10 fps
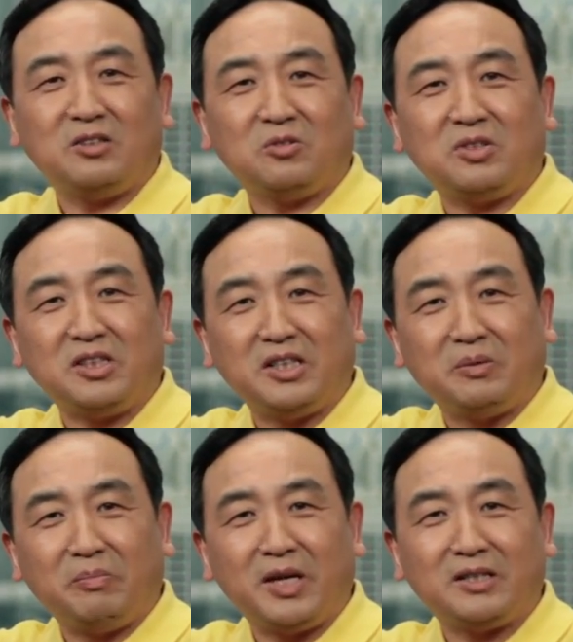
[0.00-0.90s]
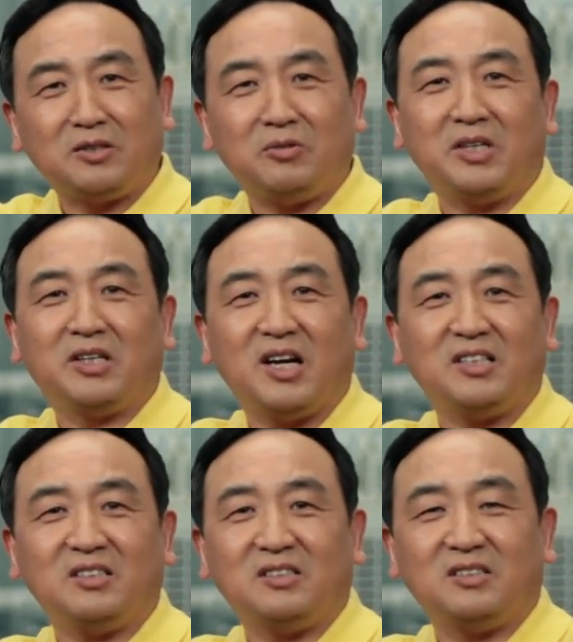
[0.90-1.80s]
就是影片的最一开
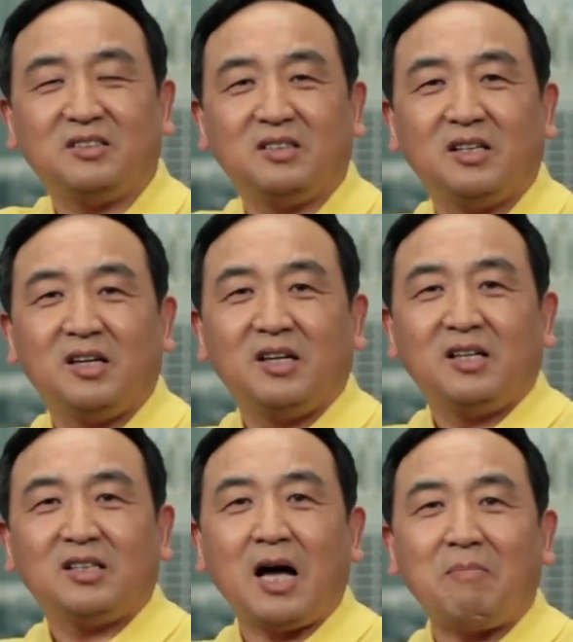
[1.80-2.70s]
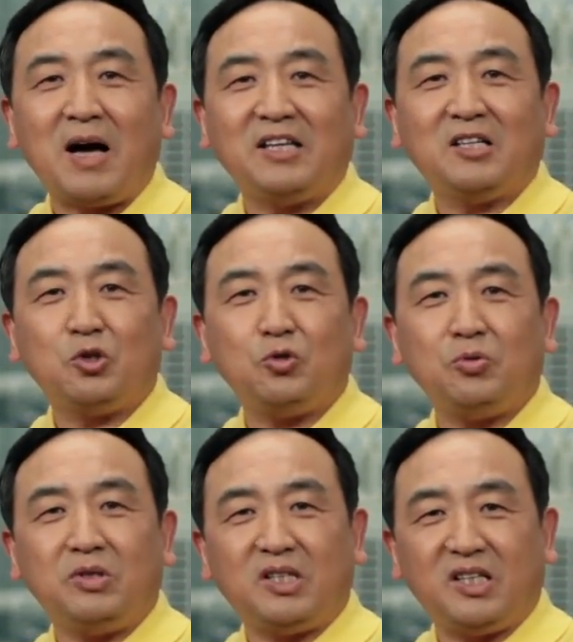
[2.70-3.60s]
始，他把一个
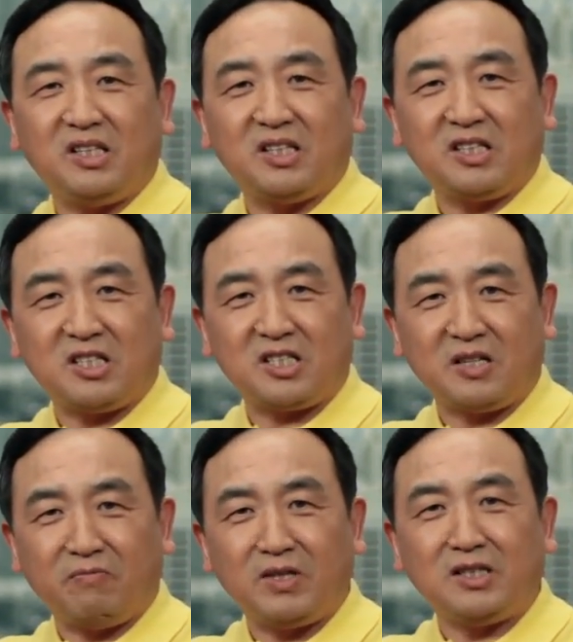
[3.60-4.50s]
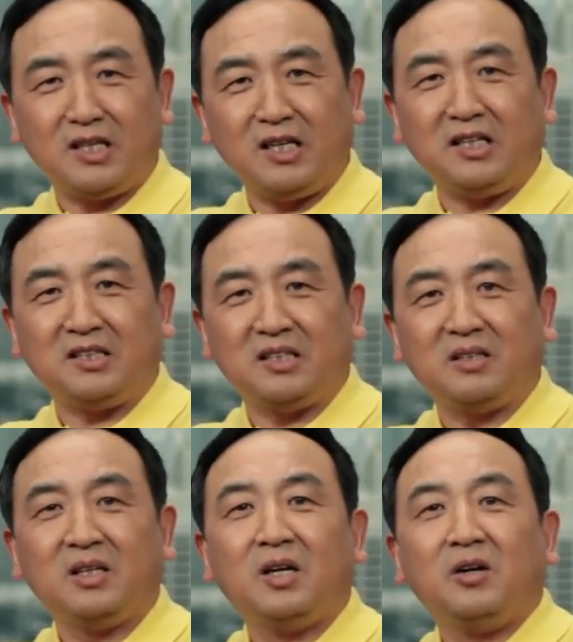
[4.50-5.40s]
具体的审问的例子
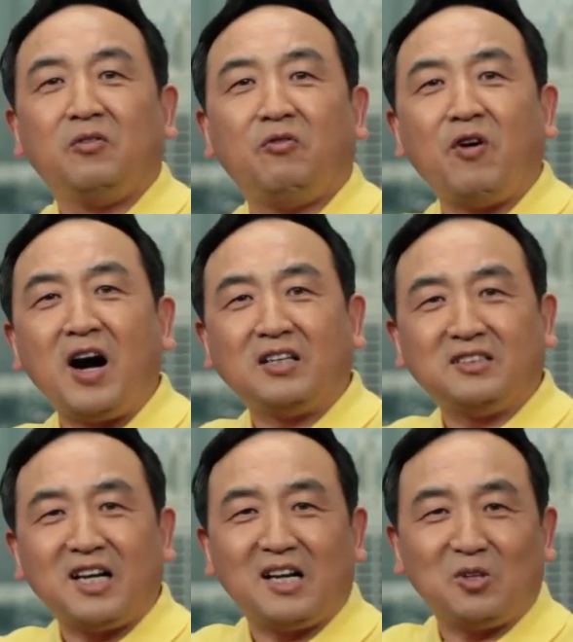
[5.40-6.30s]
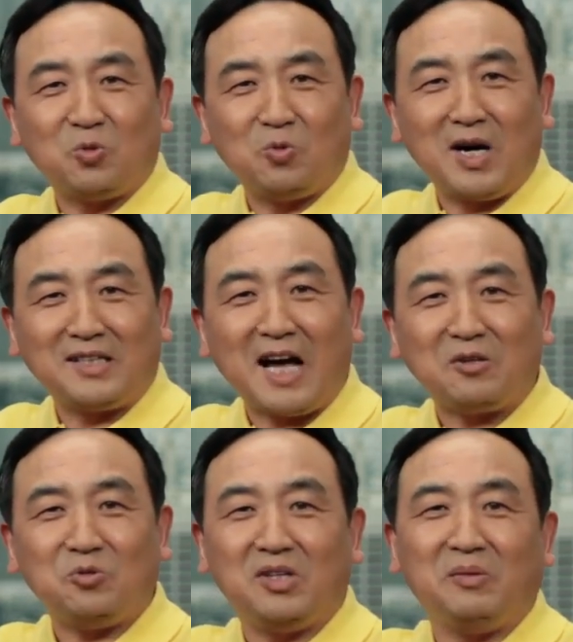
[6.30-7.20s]
放在了公安大
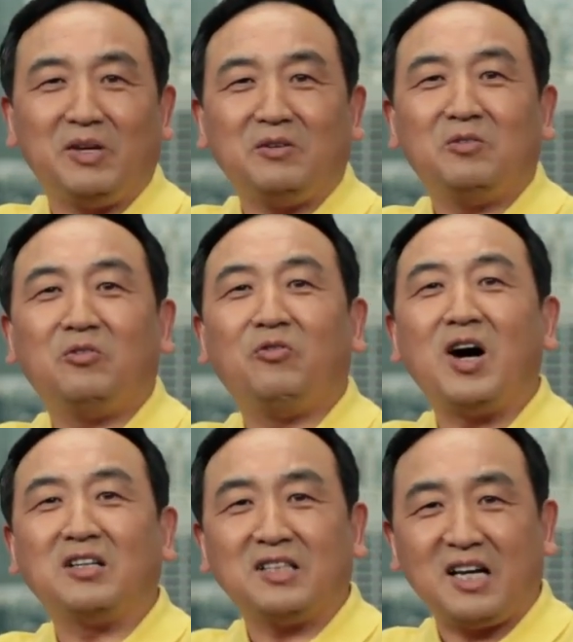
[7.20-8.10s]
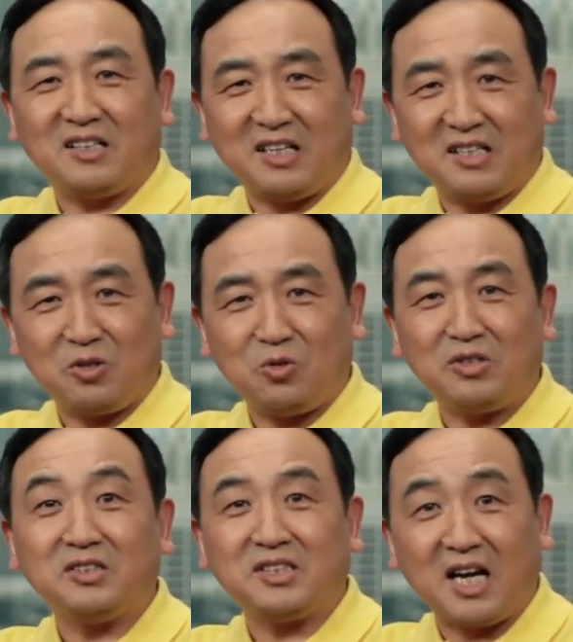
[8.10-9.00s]
学里面，放在了给他学
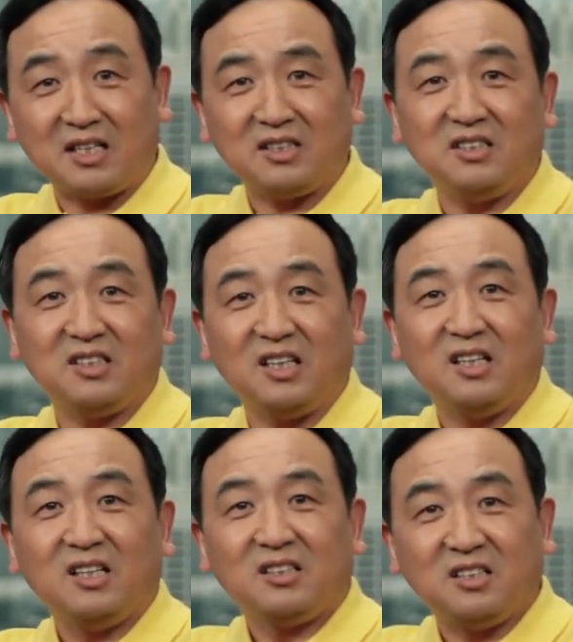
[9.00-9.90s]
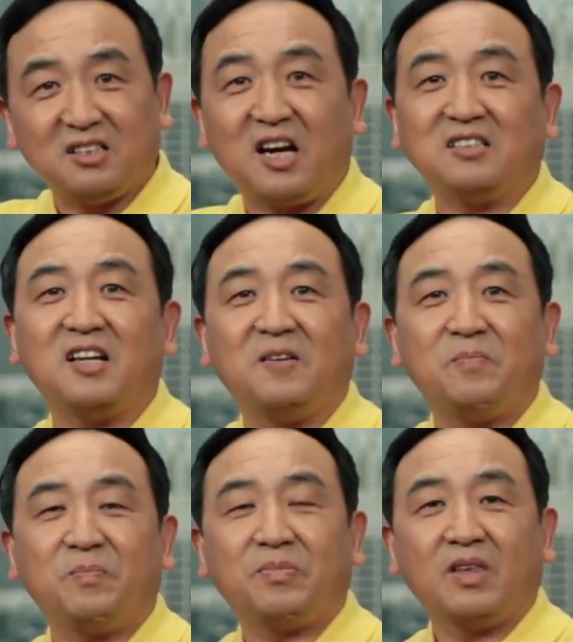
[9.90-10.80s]
生讲课的课堂上。
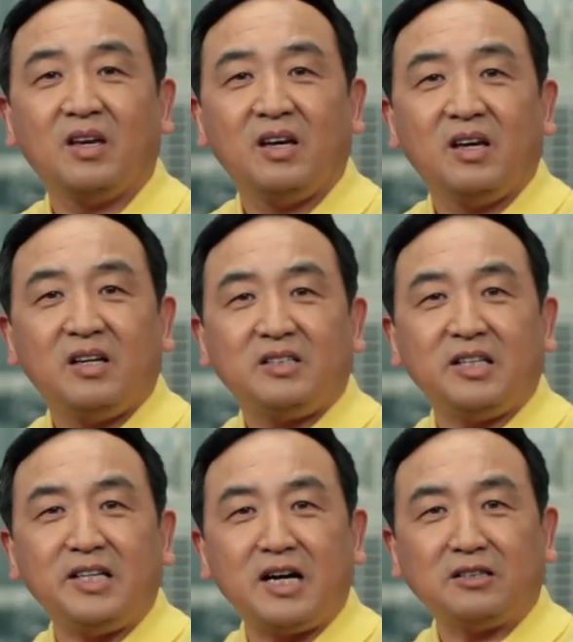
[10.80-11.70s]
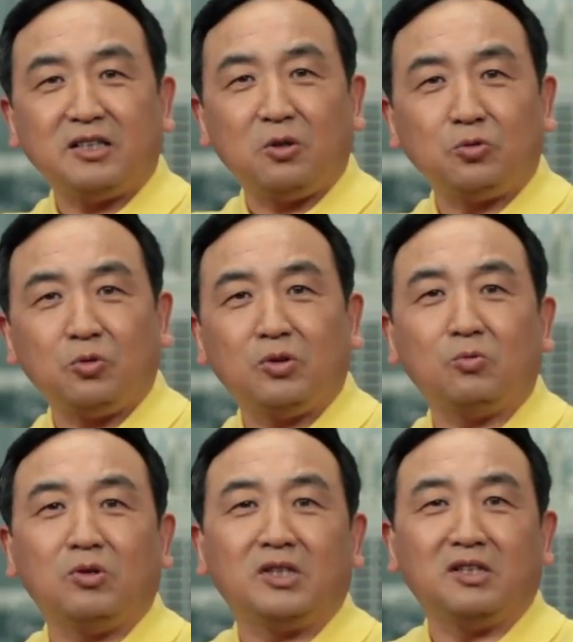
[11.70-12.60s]
这样交错的
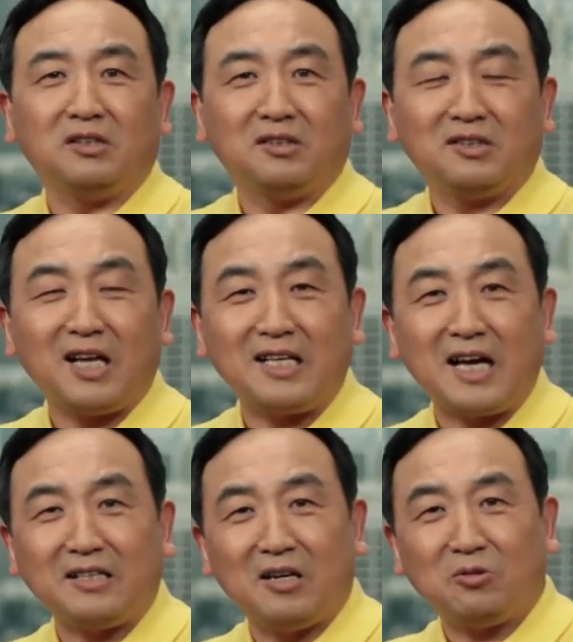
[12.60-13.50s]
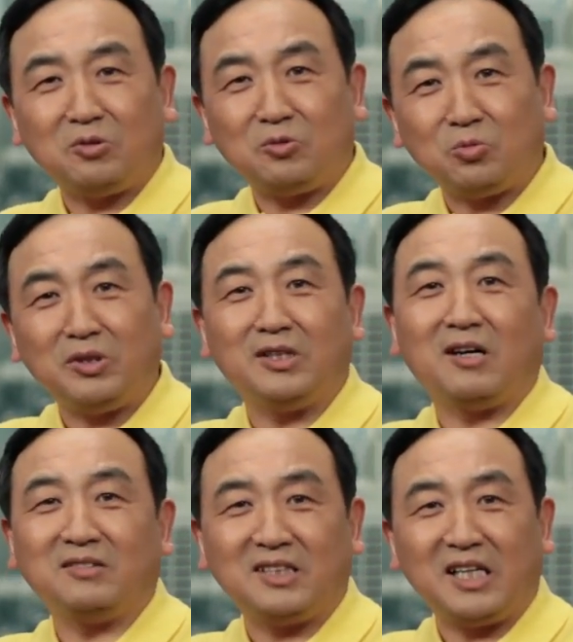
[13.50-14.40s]
过程，大家你要注意
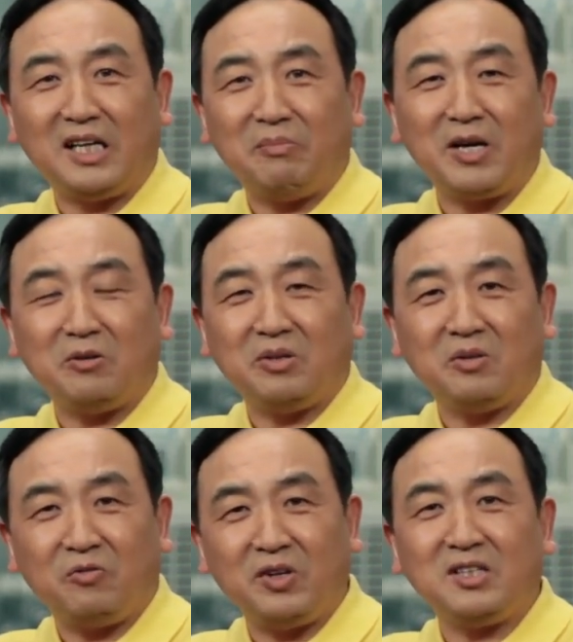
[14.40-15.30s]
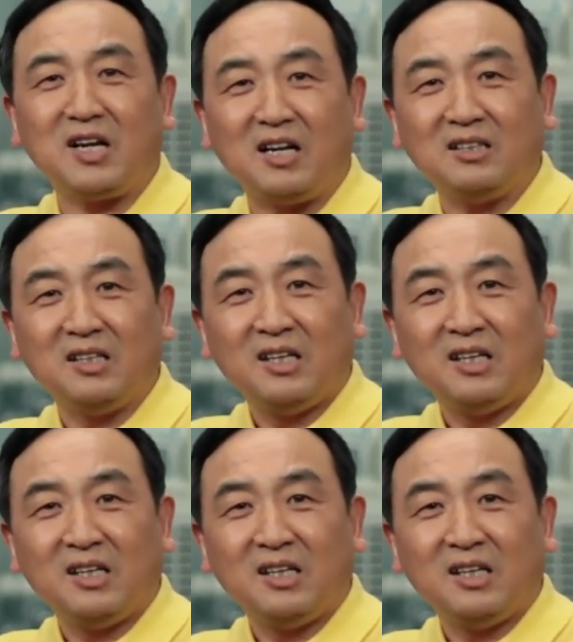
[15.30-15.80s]
到这里面有一个非常